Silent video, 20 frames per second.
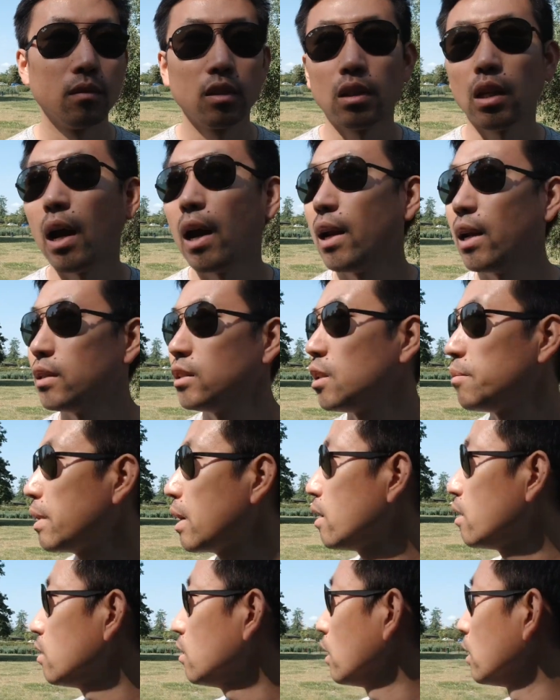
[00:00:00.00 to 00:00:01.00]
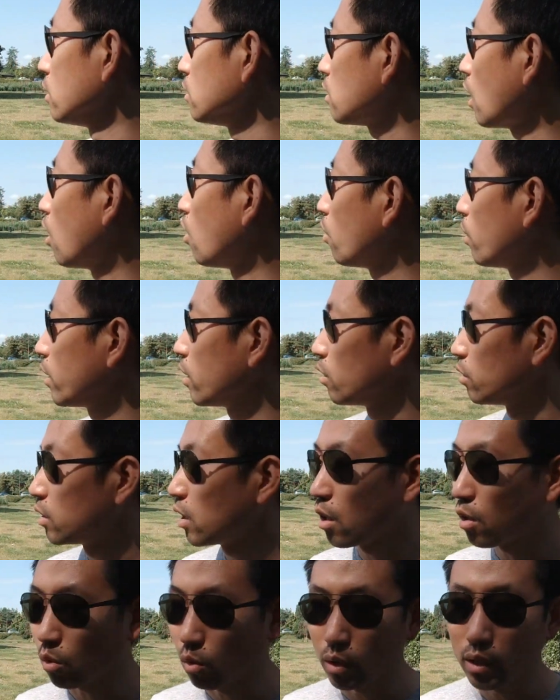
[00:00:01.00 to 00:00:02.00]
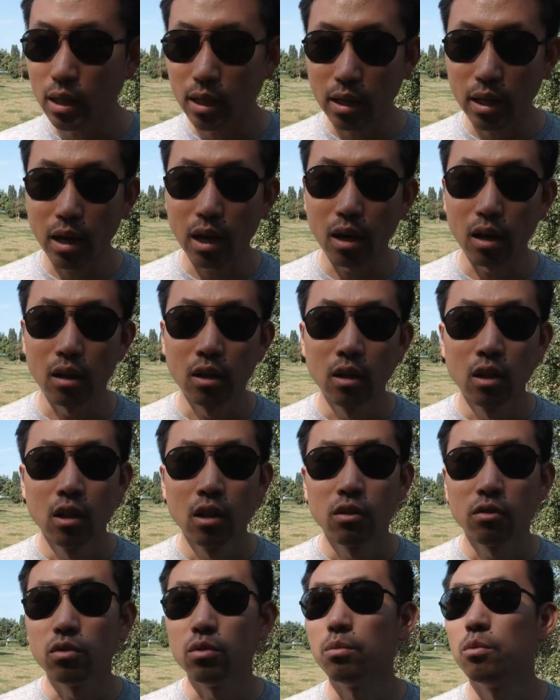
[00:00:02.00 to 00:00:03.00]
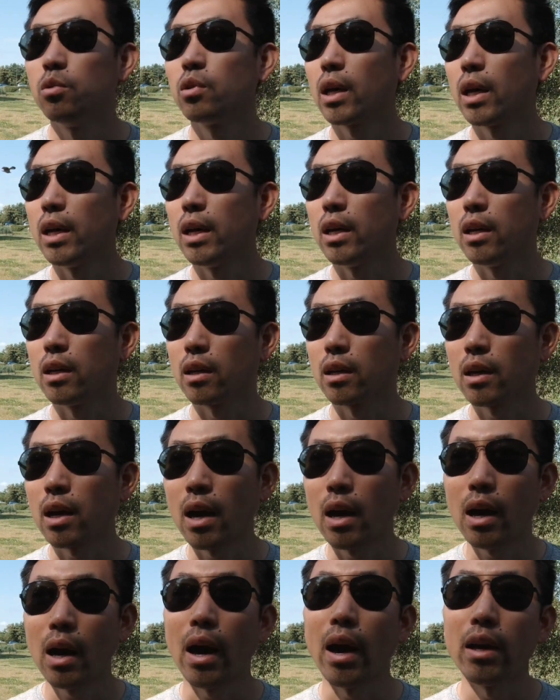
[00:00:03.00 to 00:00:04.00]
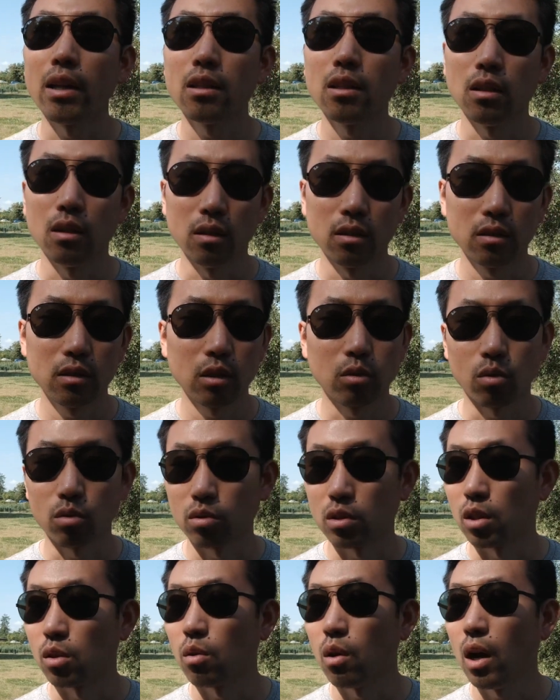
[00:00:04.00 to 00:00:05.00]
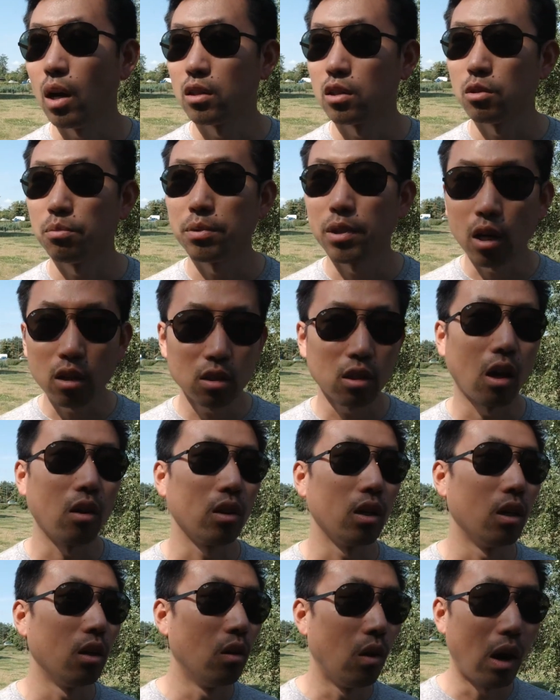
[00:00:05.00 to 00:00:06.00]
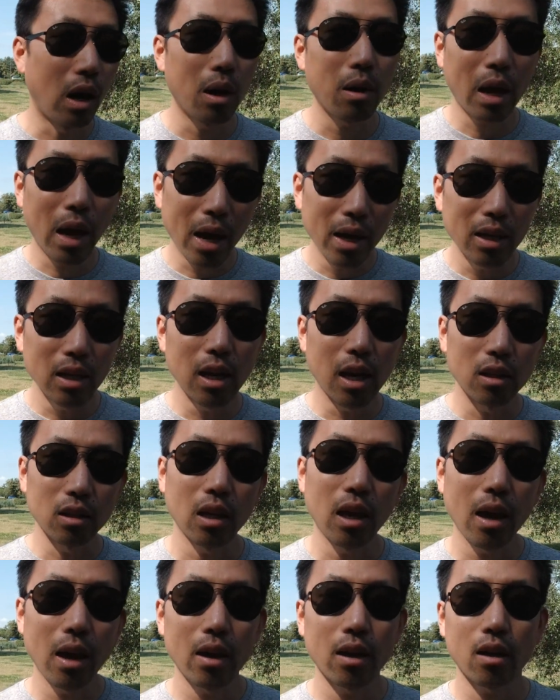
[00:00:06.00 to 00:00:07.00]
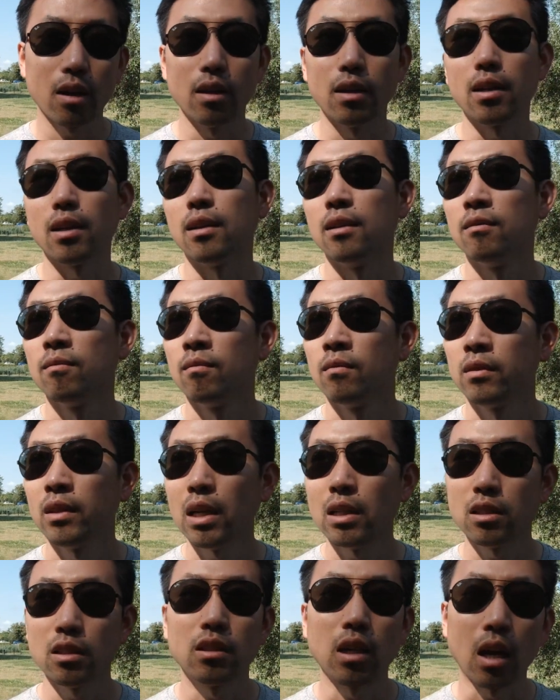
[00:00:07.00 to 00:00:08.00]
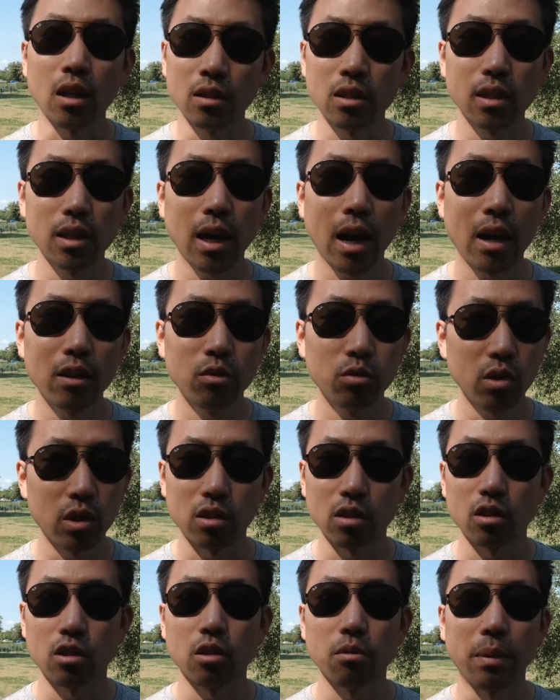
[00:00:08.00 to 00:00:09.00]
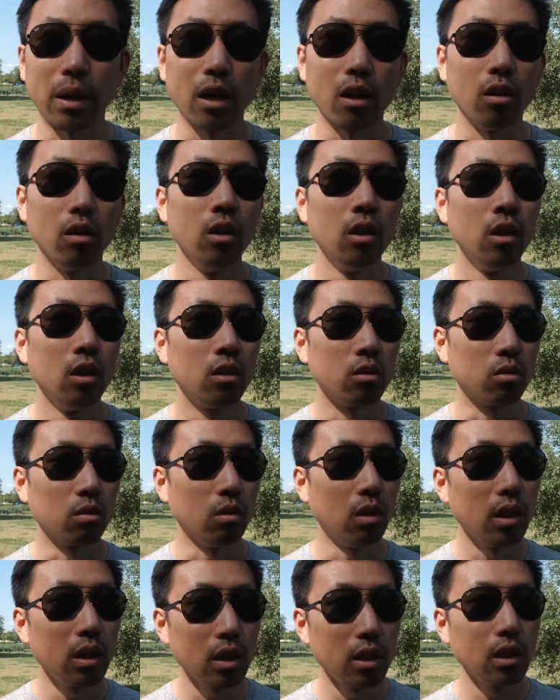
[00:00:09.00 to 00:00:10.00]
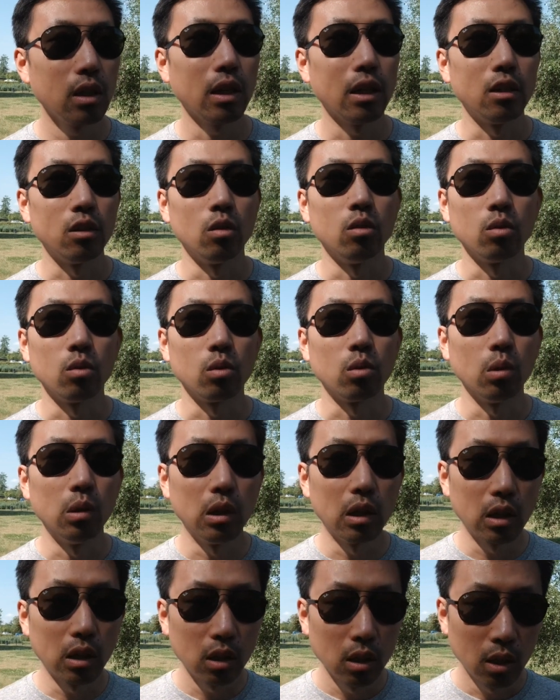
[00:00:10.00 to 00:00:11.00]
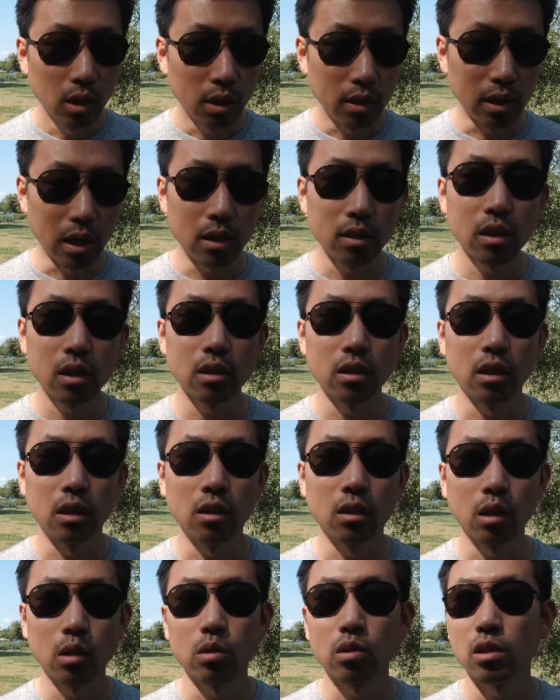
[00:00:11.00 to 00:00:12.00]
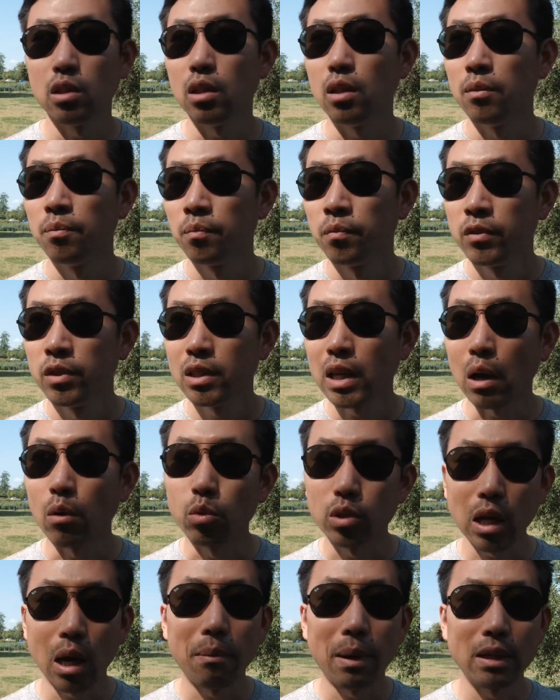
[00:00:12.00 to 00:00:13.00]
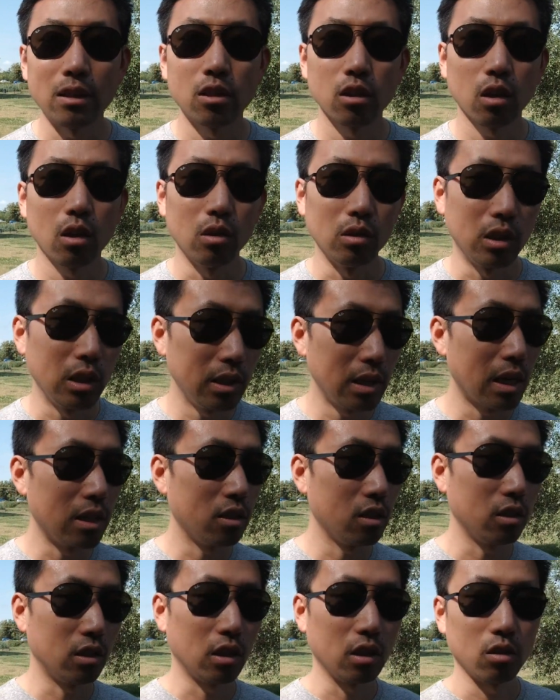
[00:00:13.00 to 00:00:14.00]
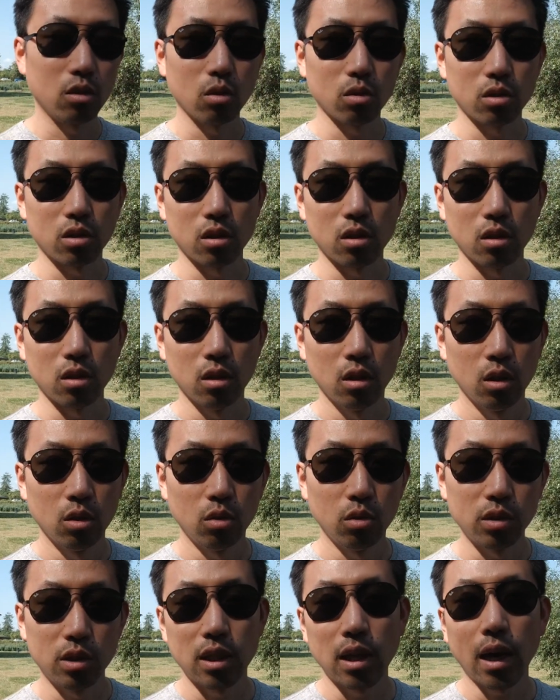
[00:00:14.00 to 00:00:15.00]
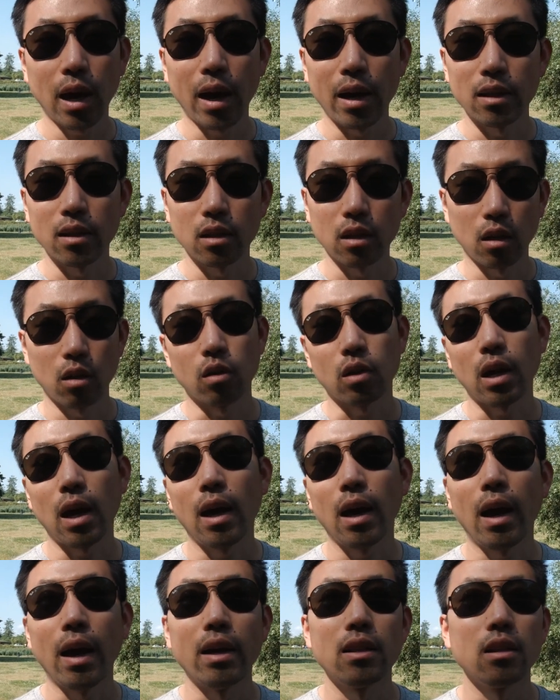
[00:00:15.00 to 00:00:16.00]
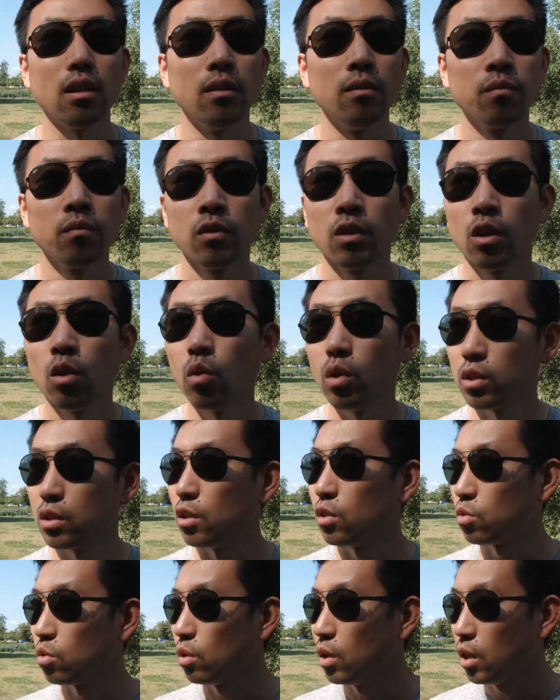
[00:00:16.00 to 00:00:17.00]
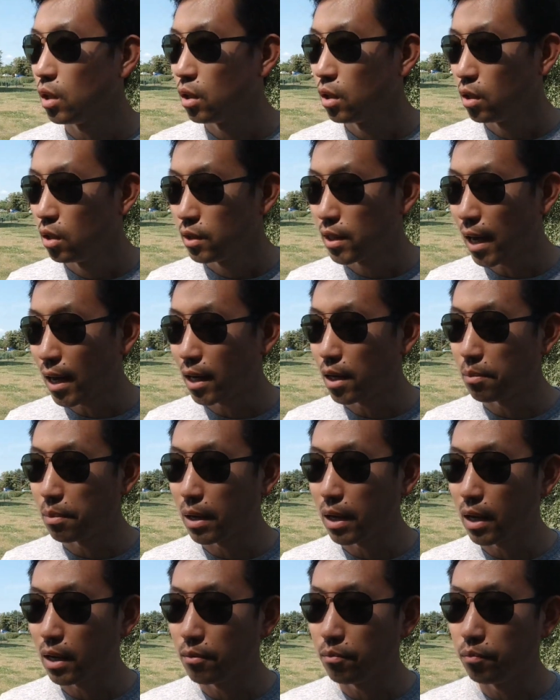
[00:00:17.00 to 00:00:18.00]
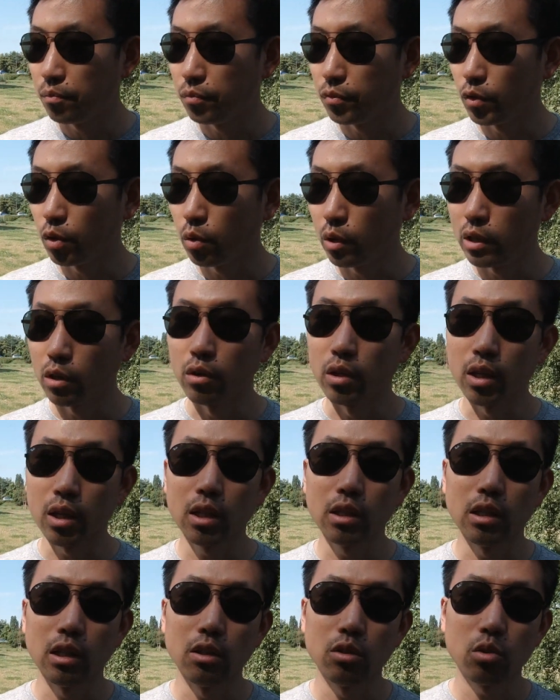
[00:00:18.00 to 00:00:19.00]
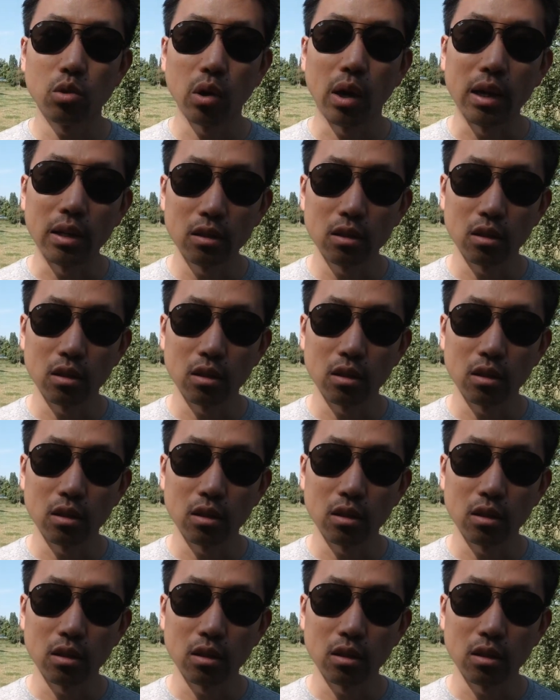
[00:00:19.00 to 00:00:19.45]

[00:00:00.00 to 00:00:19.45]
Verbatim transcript: 当然了，这边很少会有像国内那样父母给看孩子这种情况是比较少的。偶尔看一两天还可以，但是长期看确实是没有。所以很多年轻人都是下午下班之后第一件事情就是去接孩子，然后看孩子，或者说家里边会有一个人全